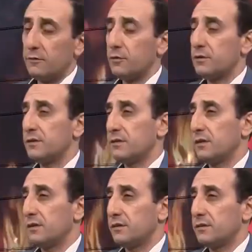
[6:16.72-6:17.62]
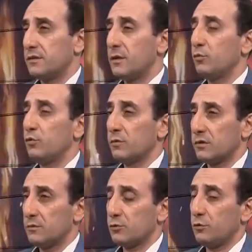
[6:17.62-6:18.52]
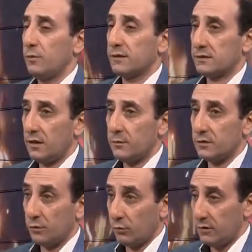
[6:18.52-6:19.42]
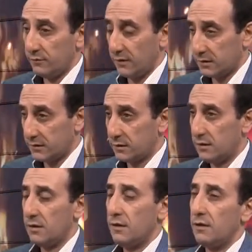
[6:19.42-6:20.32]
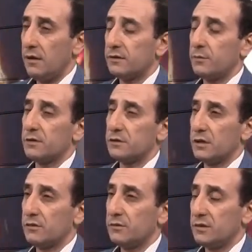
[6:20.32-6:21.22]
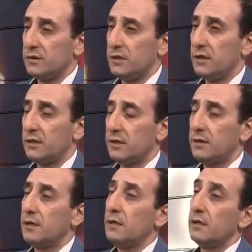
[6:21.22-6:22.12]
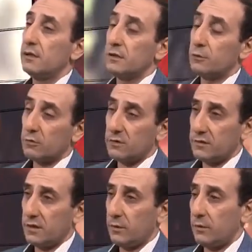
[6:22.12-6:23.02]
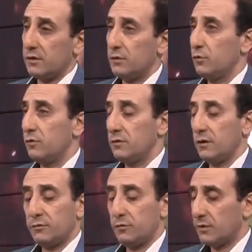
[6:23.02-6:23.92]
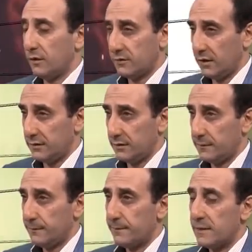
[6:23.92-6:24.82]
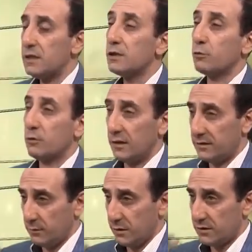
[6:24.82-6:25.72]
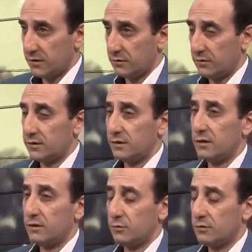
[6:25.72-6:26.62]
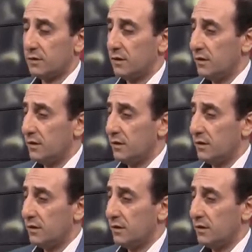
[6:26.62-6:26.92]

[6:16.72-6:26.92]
Все это делалось с тем умыслом, чтобы ослабить роль и фактор азербайджанского населения не только в Карабахе, но и на всем Кавказе. И не только азербайджанского населения, то есть